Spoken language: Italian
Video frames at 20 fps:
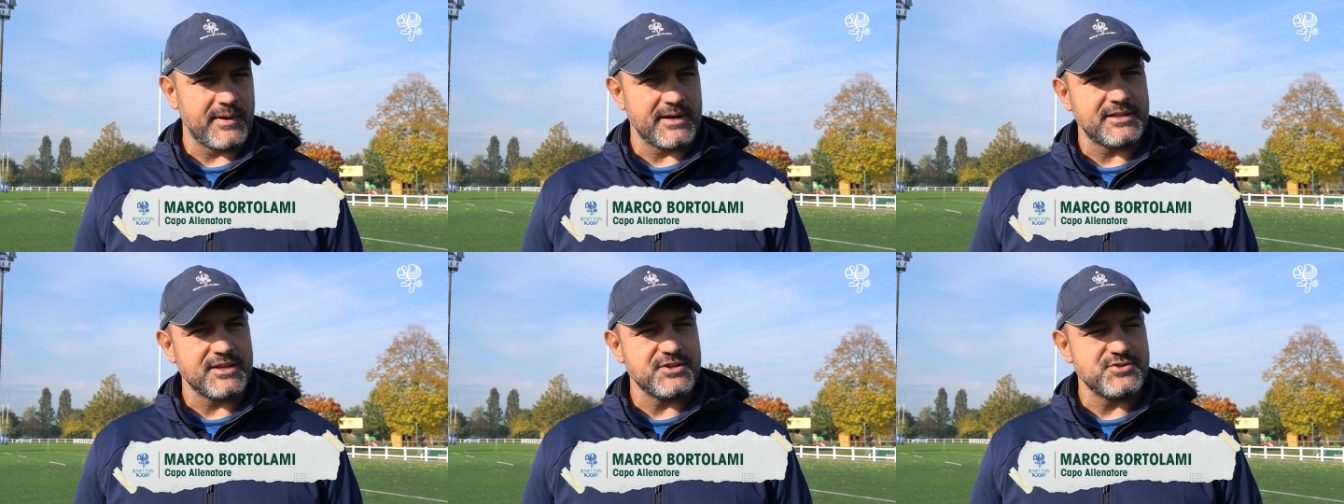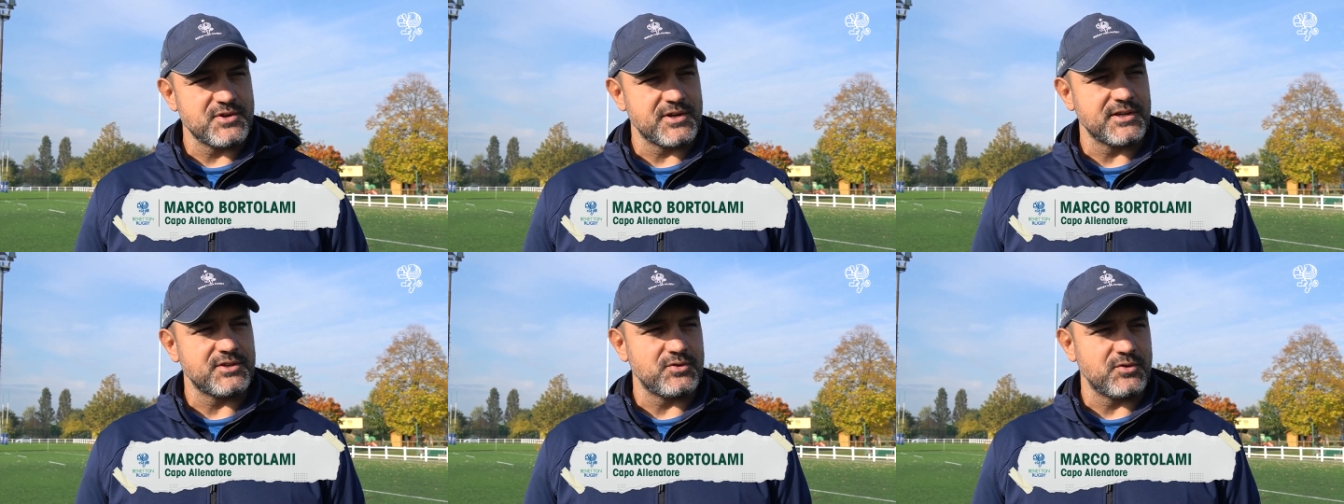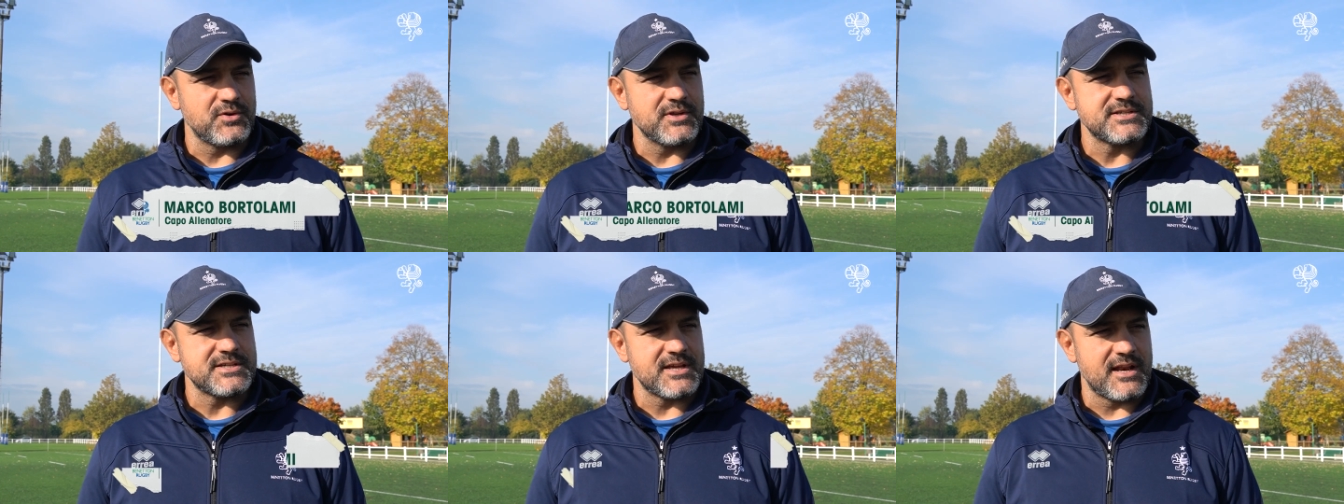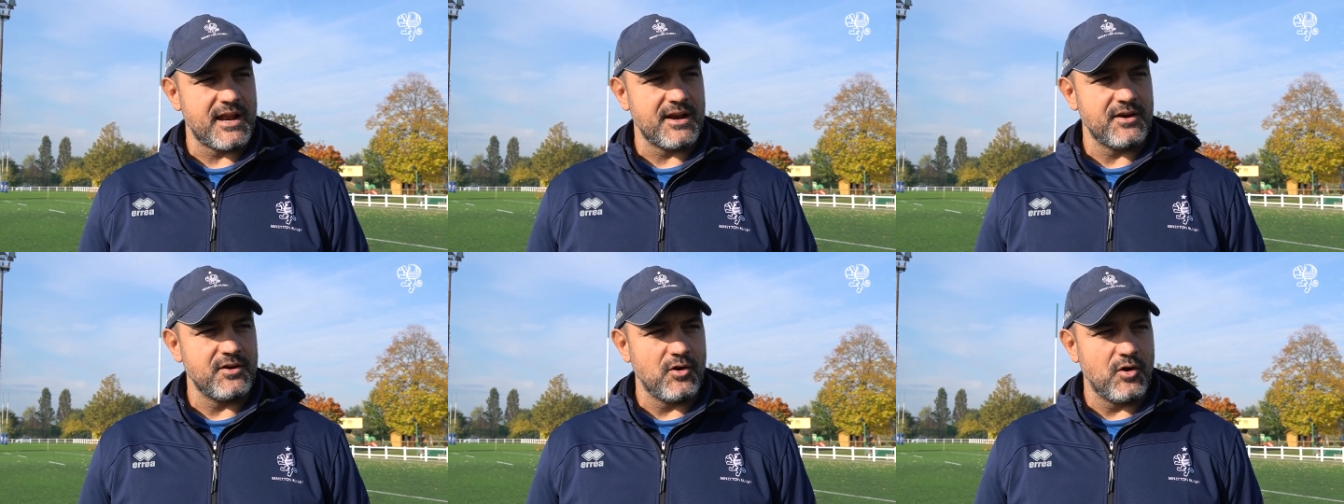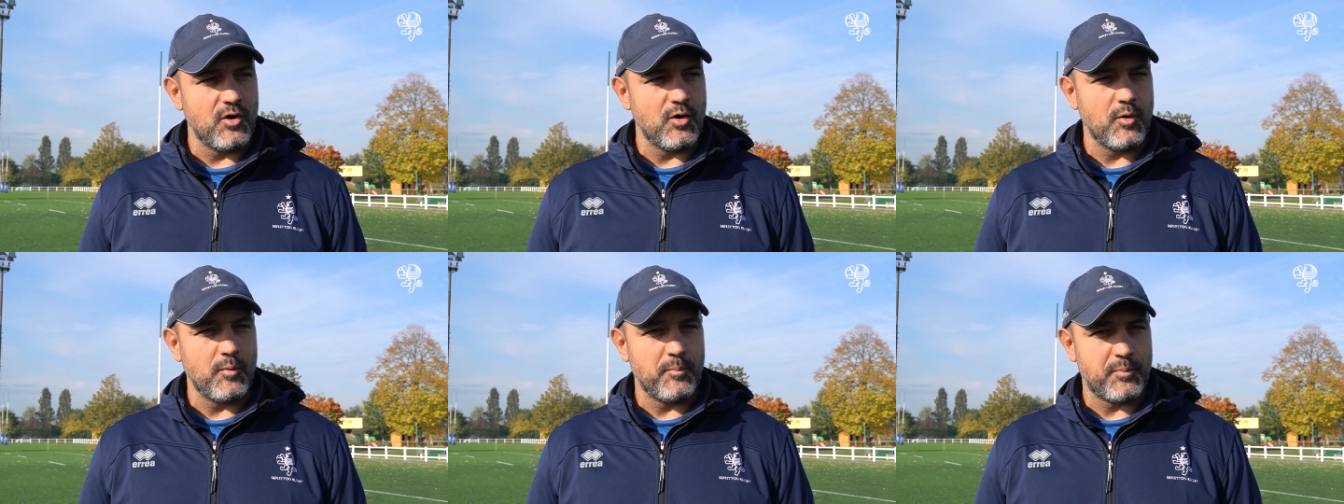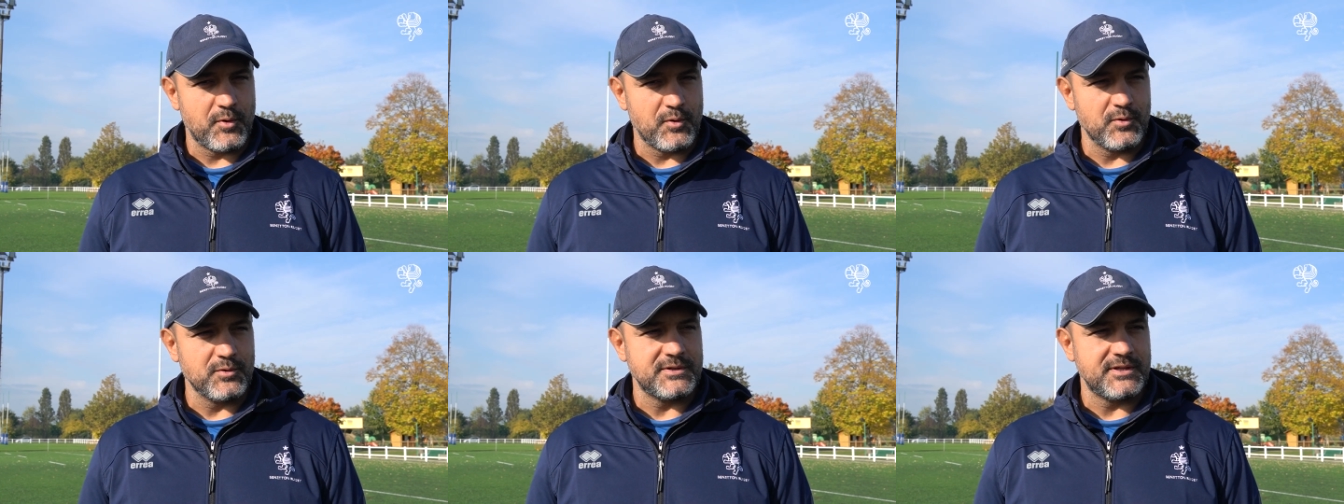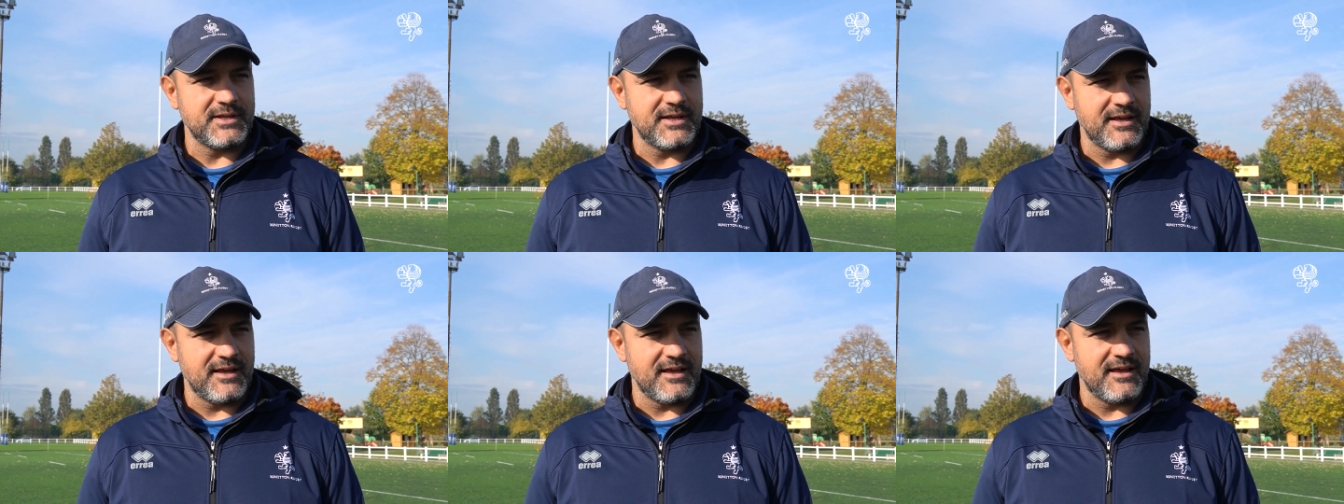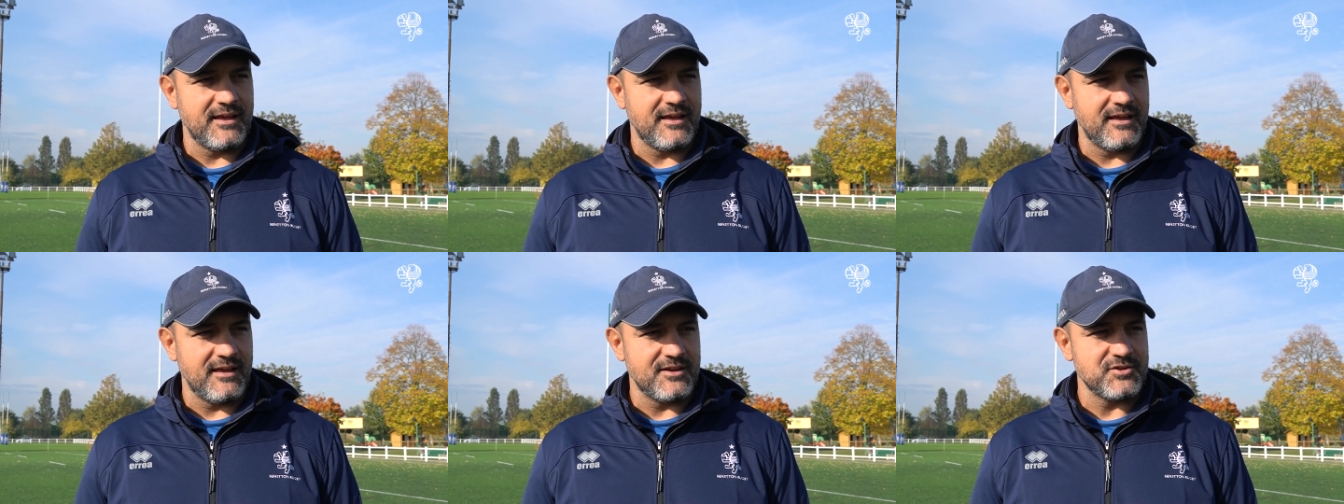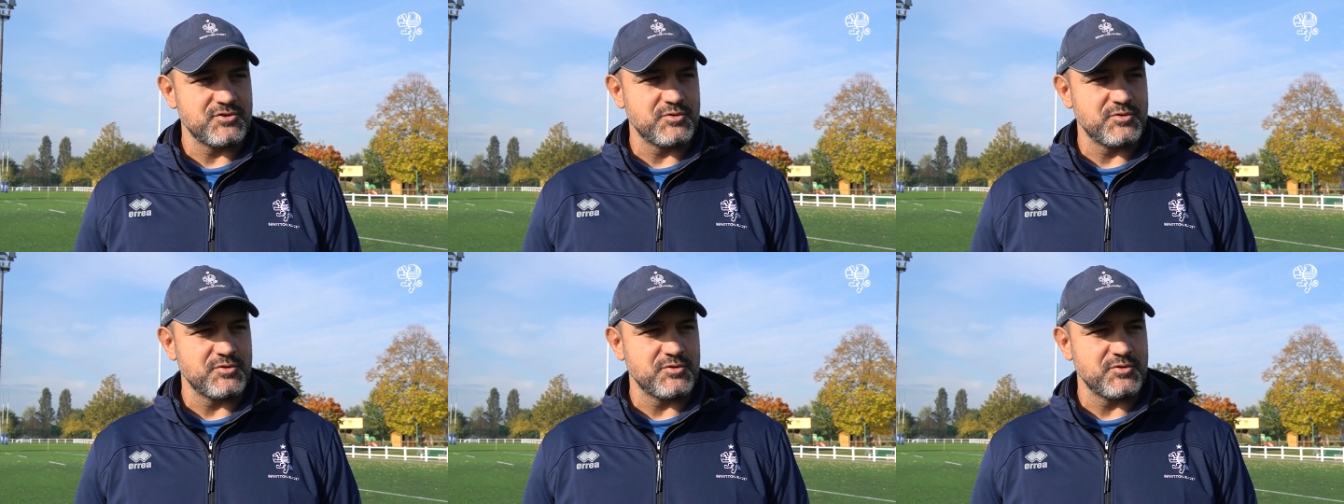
parte dei giocatori saranno pronti e